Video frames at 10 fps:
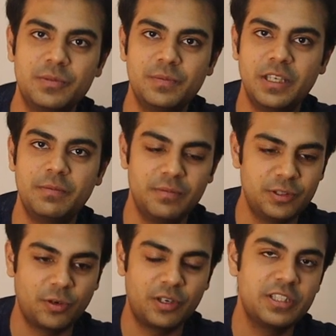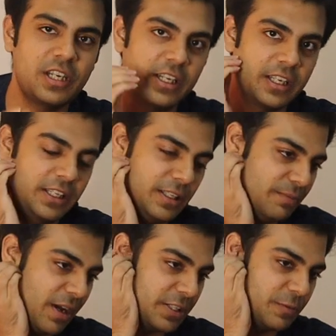जिसमें शॉर्टलिस्ट आ रखी
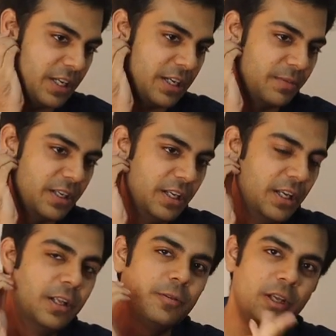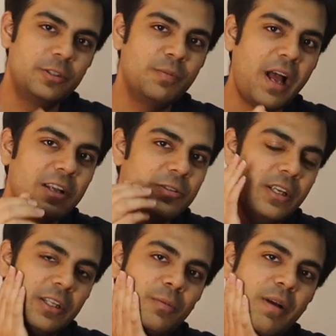थी बैंक वगैरह में तो एक जो बैंक
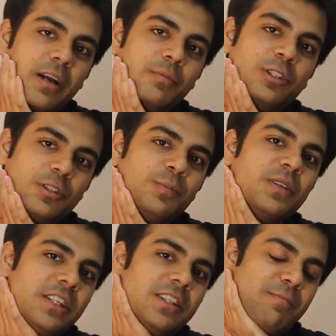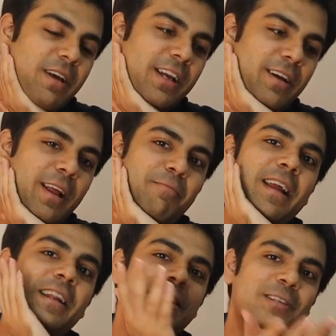जो एक दो बैंक मुझे जो पसंद थे मैंने कहा यार
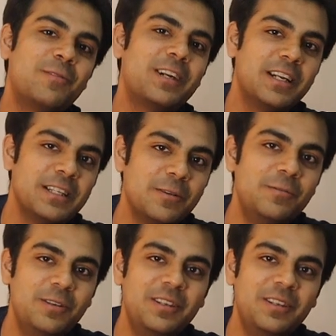मैं ही रीच आउट कर लेता हूँ